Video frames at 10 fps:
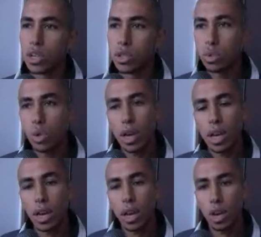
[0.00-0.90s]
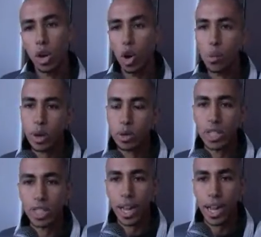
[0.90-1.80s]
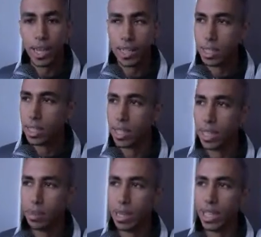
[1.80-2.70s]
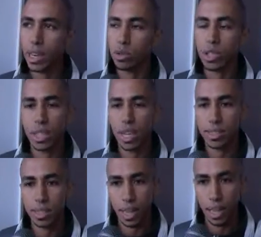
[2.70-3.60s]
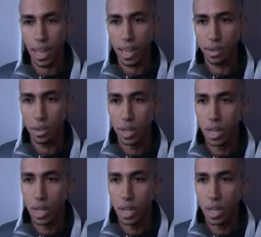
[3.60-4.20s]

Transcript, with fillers: sul eh, come considerarsi, in che maniera considerarsi italiano,